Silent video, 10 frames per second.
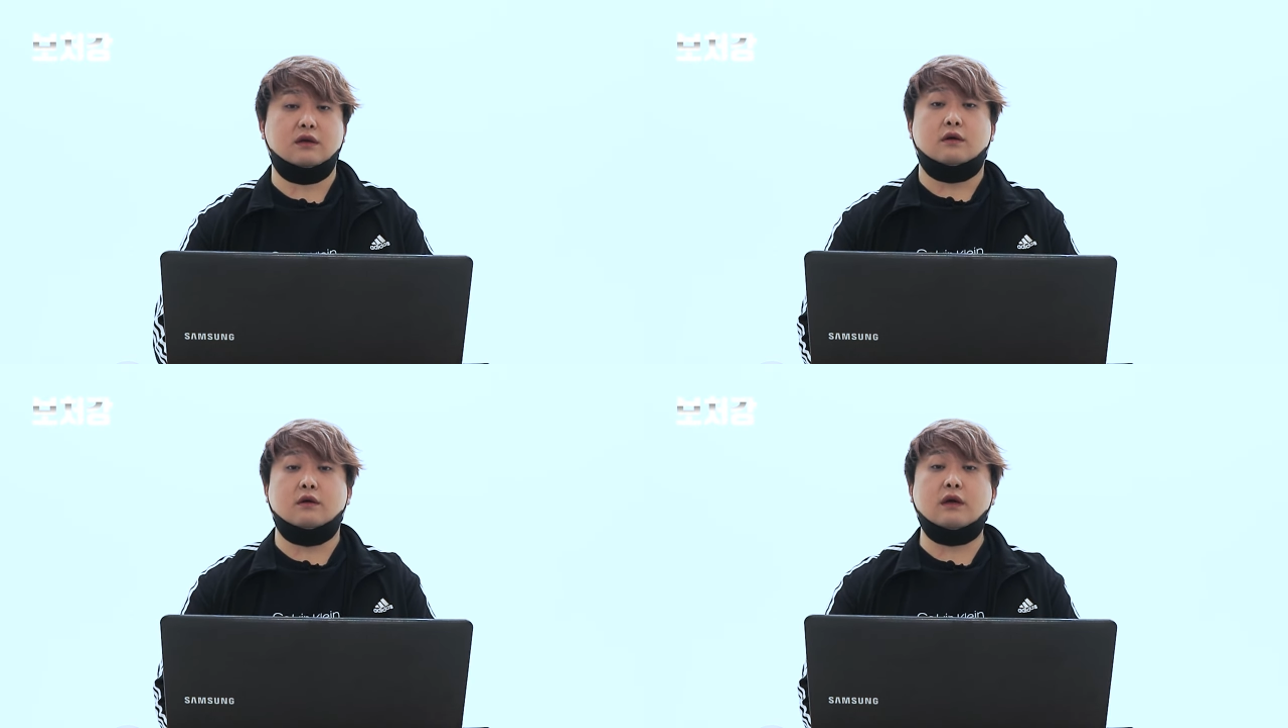
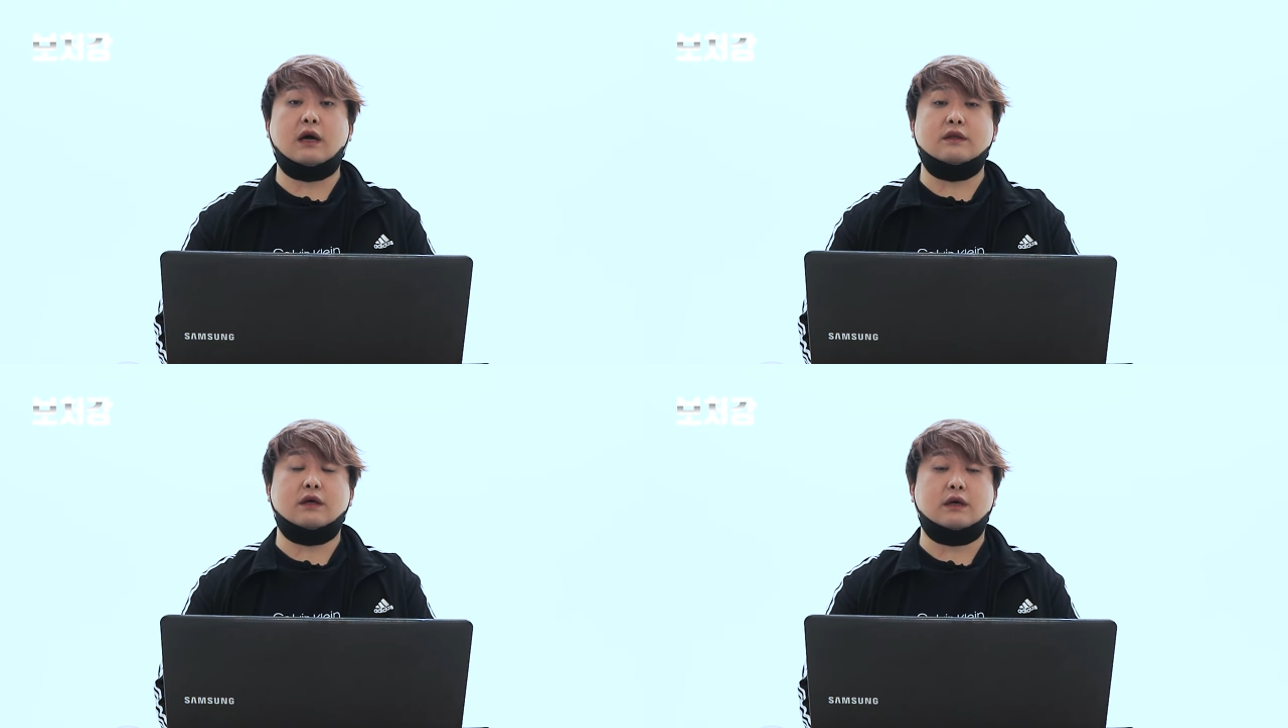그러나
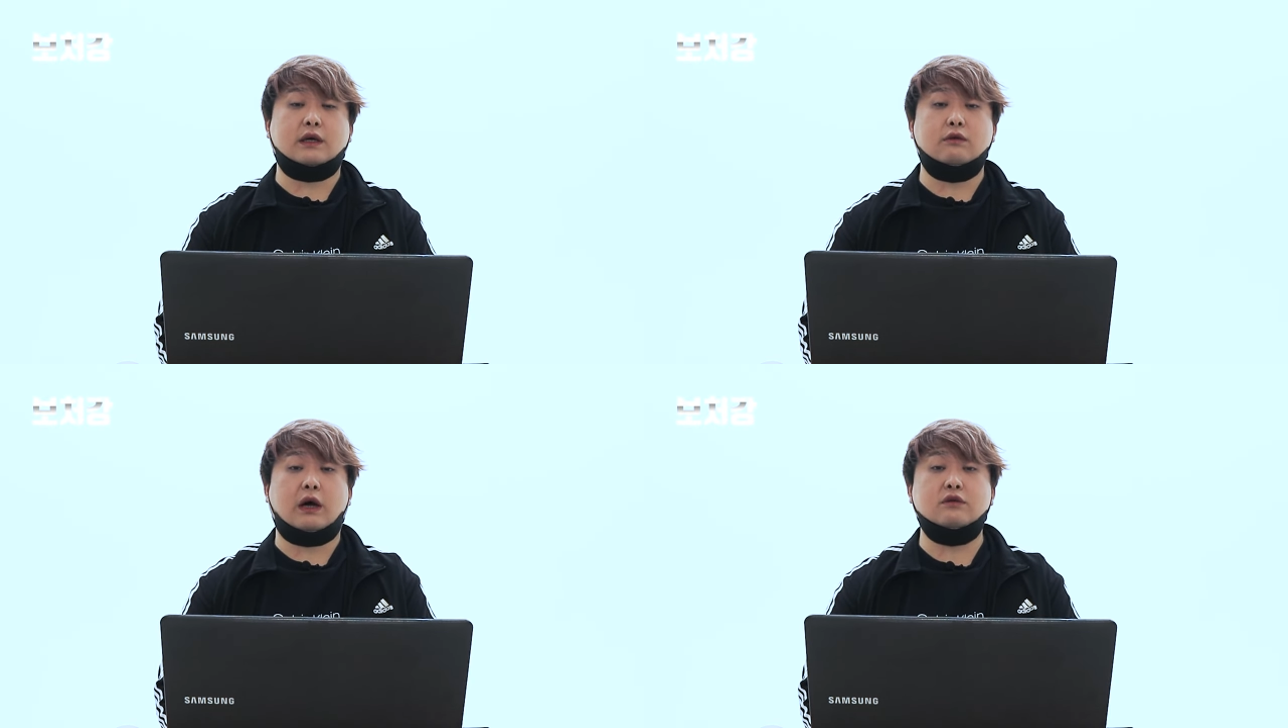
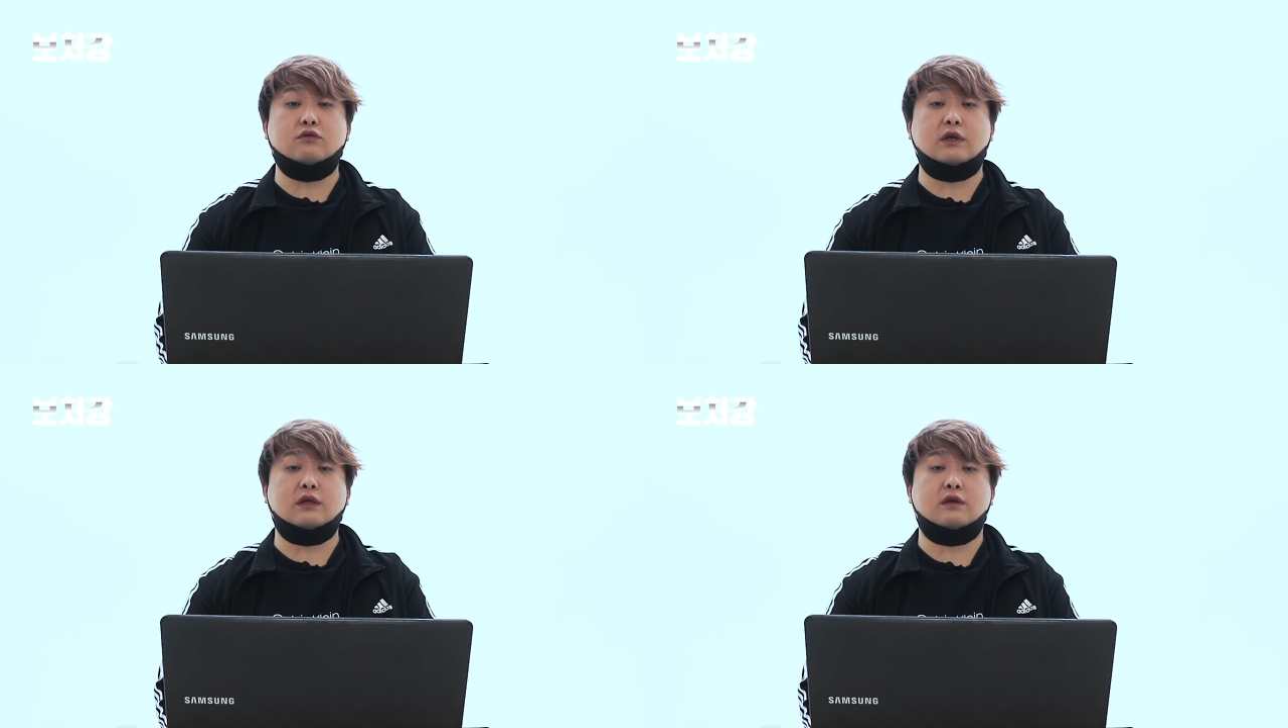안타깝게도
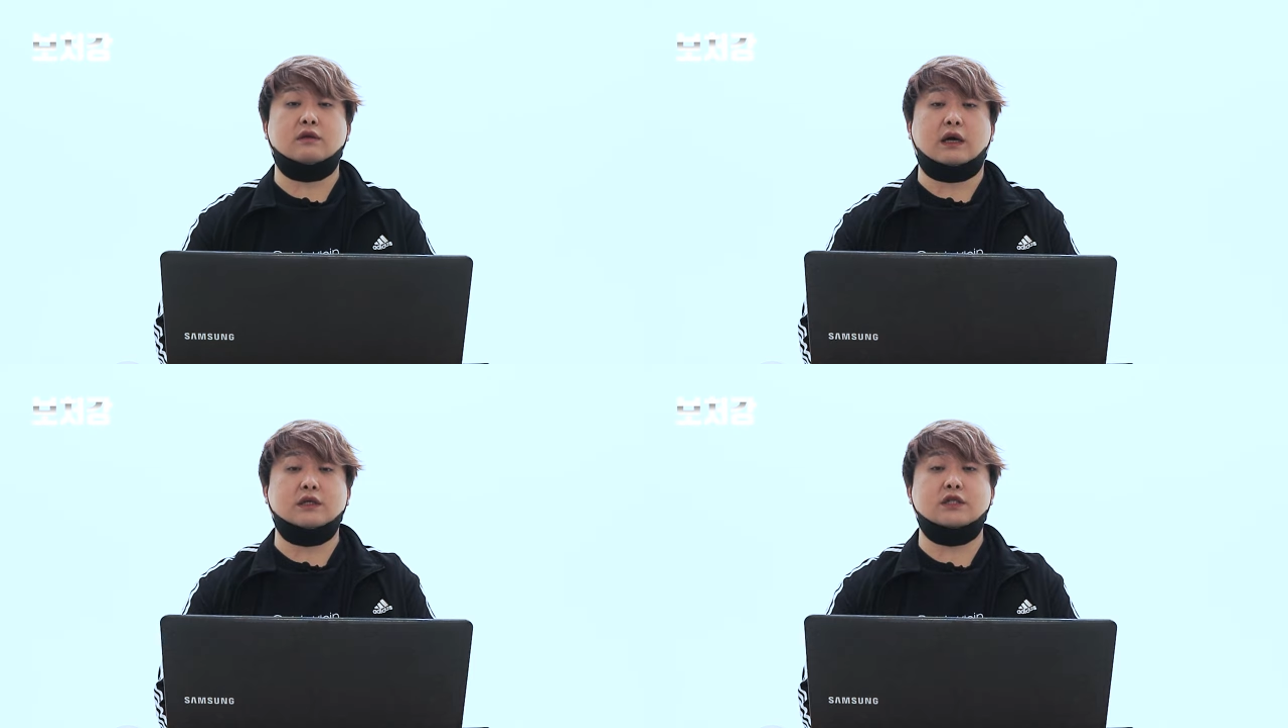한국군한테는
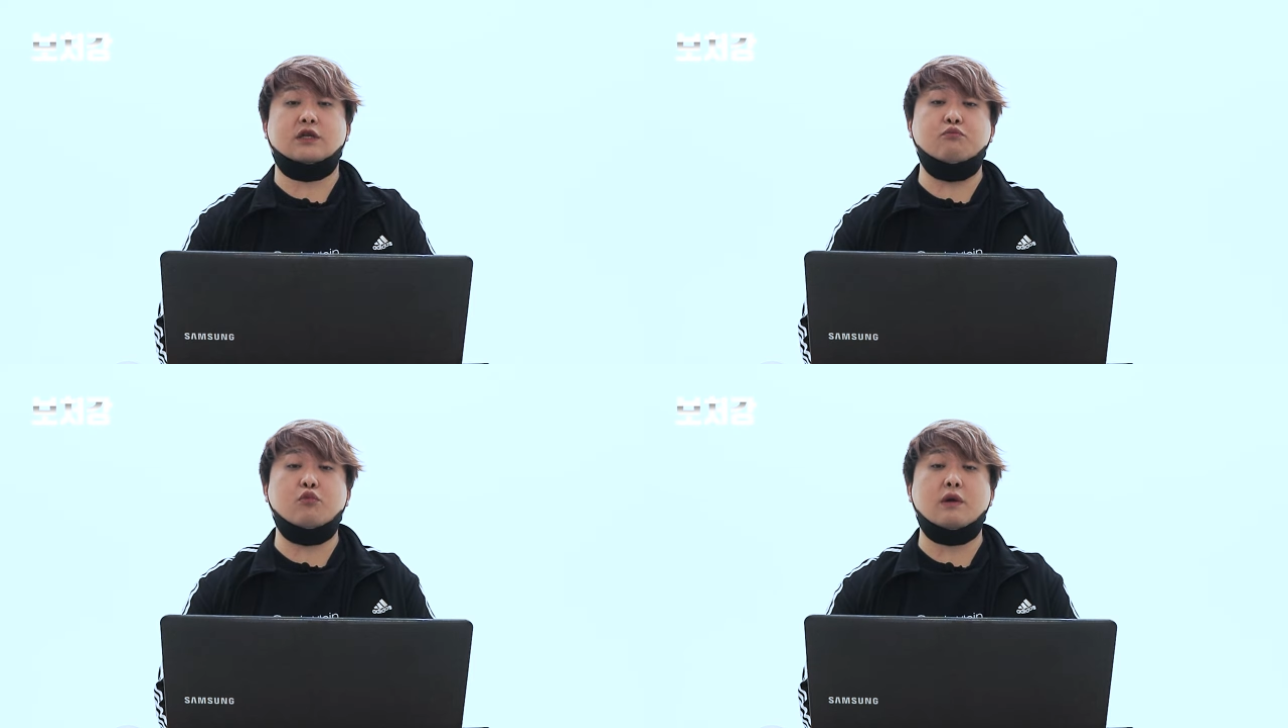당시
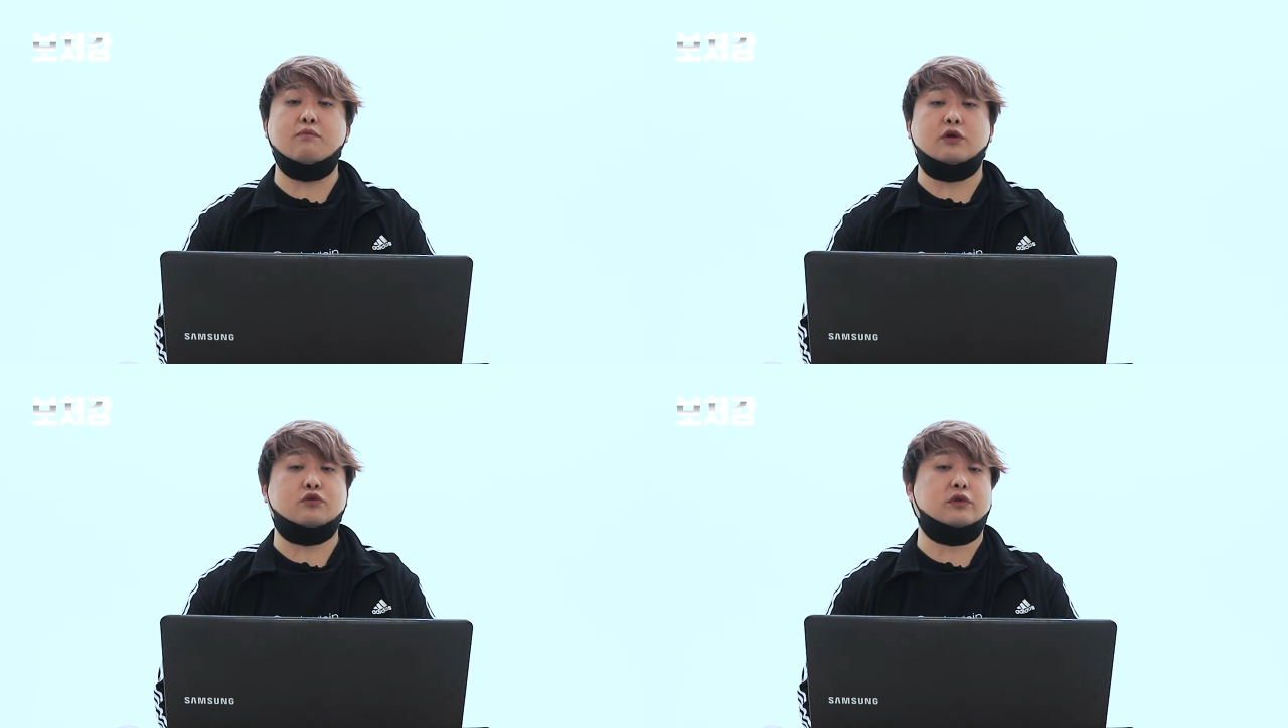신묘한
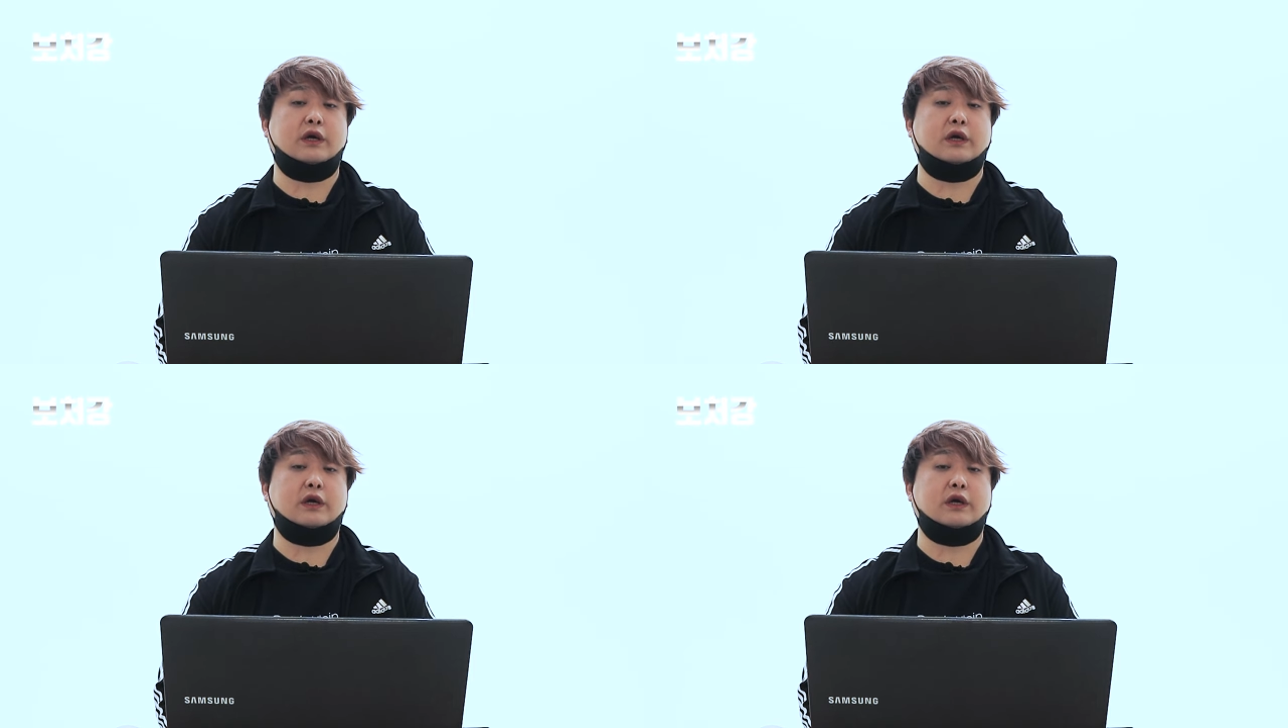변수